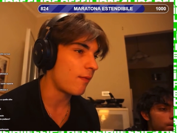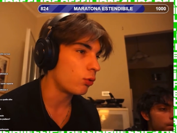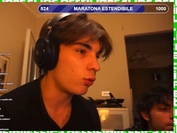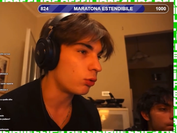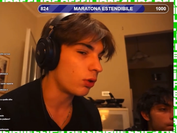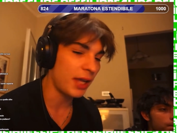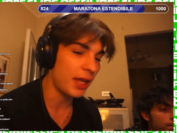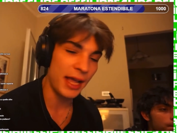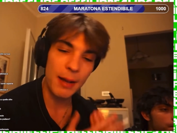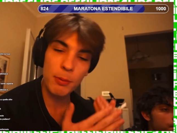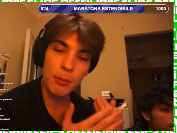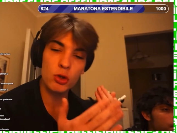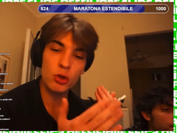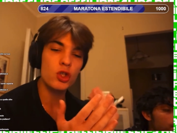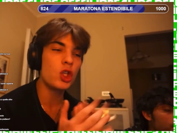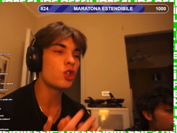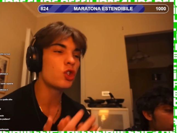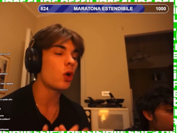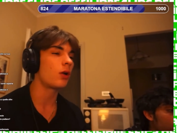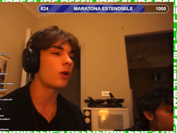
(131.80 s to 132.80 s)
ok? Apro ogni
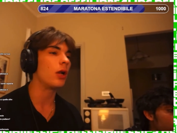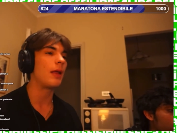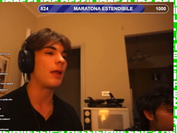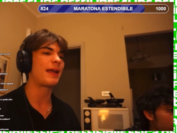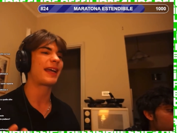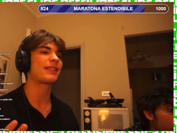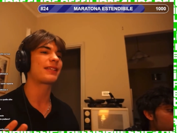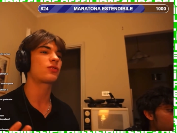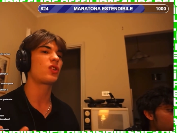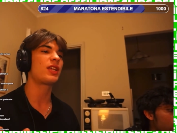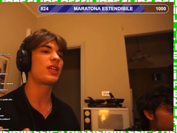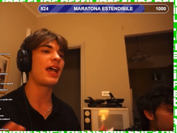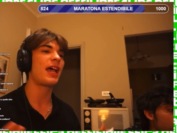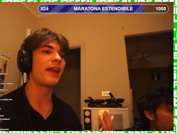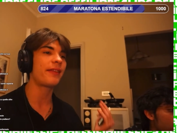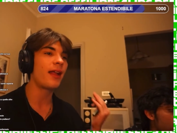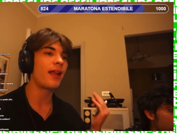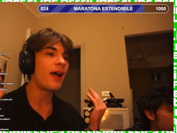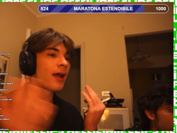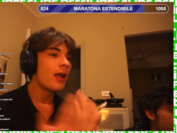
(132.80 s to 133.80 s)
giorno la mia cazzo di
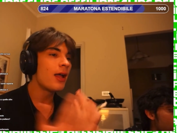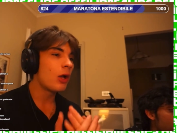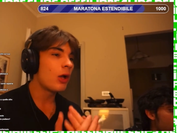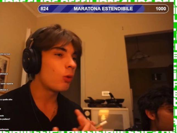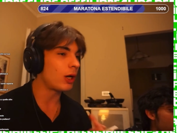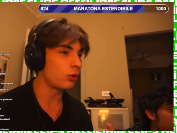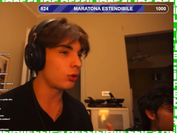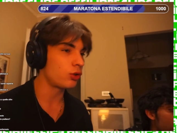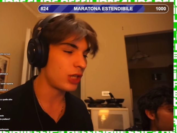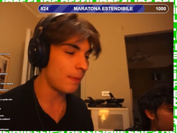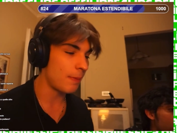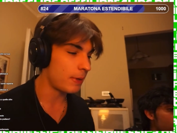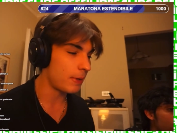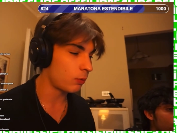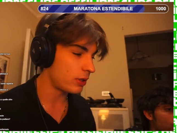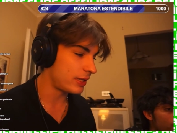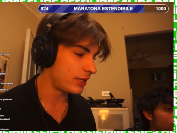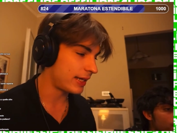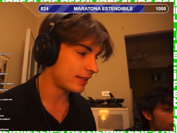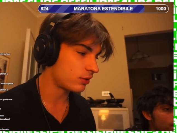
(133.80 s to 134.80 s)
carta, guardo sempre
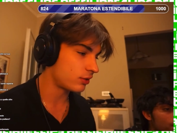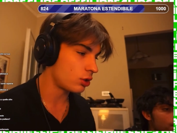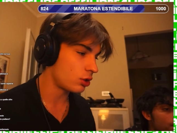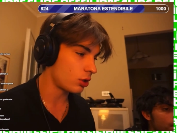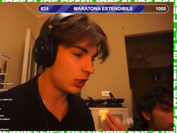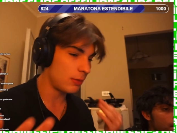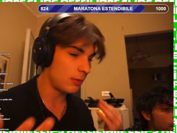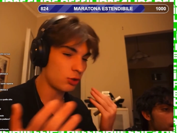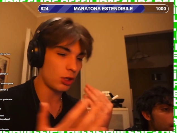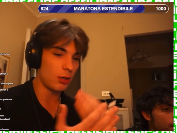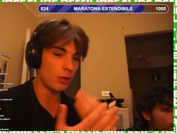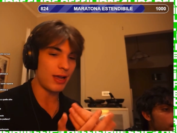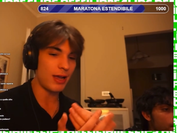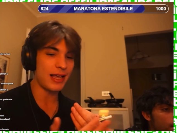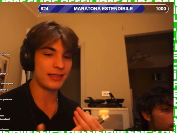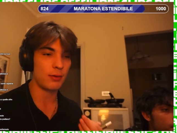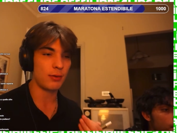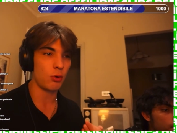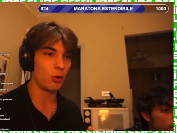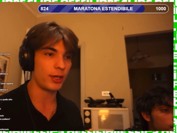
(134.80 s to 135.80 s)
quanti cazzo di soldi mi sono
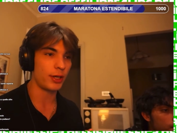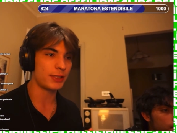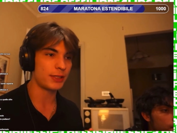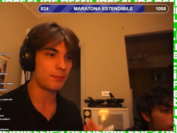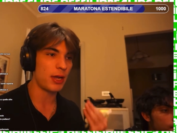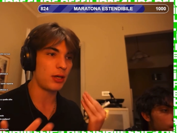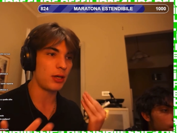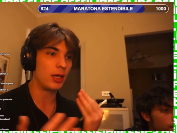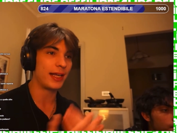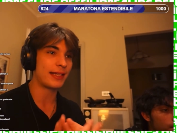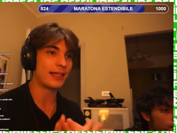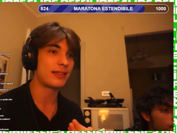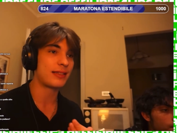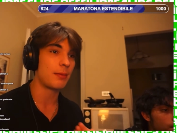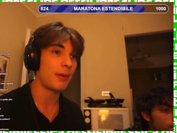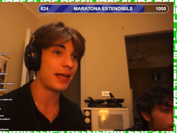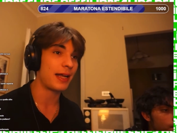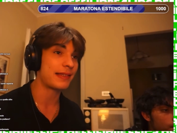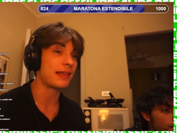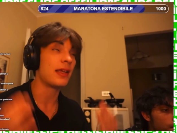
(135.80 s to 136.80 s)
rimasti, quello che spendo e cazzo e
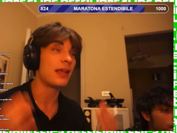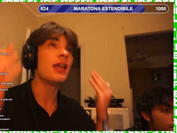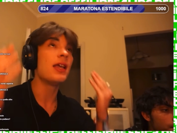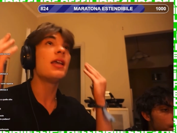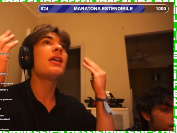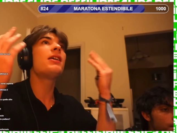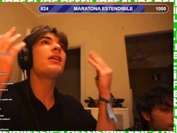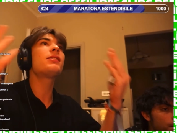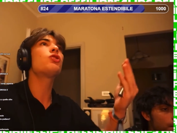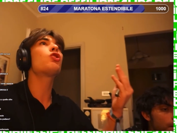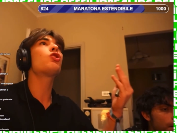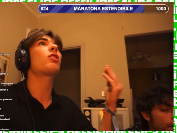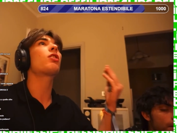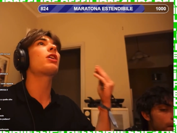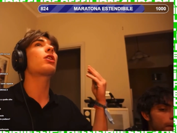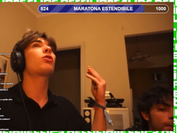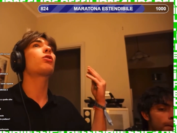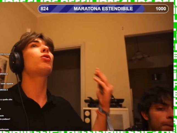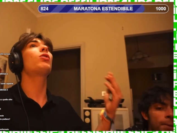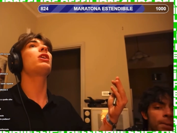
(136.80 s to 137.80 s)
mazzi. In questi giorni ero
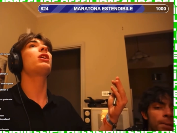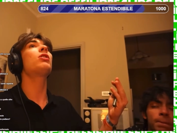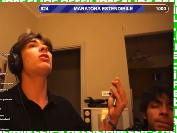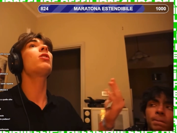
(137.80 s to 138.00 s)
a Torino,